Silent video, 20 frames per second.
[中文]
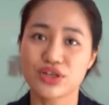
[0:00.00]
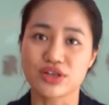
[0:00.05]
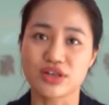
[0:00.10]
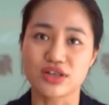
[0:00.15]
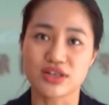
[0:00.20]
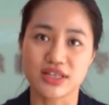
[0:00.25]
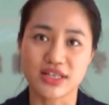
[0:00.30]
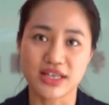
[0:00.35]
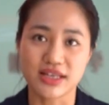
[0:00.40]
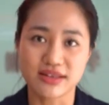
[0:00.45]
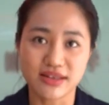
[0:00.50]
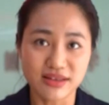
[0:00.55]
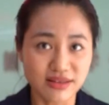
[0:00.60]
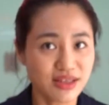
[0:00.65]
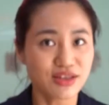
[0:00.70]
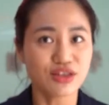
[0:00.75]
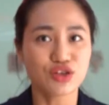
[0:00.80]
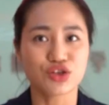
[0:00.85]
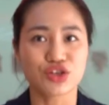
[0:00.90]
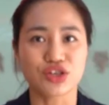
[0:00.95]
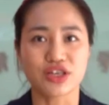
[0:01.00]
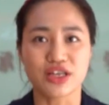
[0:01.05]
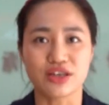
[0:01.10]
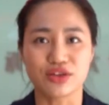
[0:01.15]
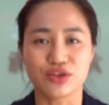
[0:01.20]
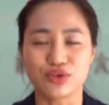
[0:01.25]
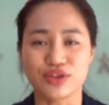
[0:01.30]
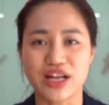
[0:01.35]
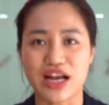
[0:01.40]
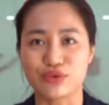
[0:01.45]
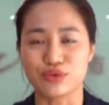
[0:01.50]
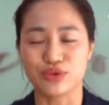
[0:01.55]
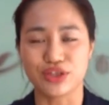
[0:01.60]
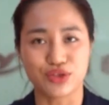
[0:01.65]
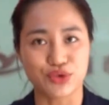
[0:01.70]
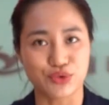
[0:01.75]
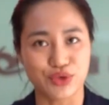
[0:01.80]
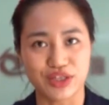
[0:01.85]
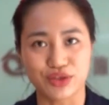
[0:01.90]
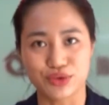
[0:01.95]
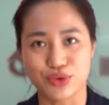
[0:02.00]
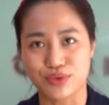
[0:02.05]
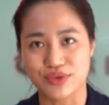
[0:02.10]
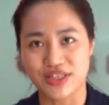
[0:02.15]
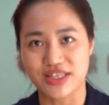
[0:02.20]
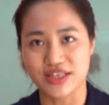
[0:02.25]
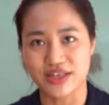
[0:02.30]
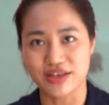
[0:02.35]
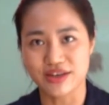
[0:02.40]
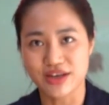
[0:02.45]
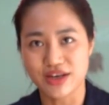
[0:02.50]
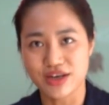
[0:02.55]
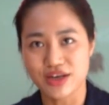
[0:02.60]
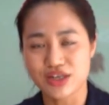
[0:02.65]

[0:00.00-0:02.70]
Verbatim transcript: 者这些新兴的职业都纳入了就业的统计。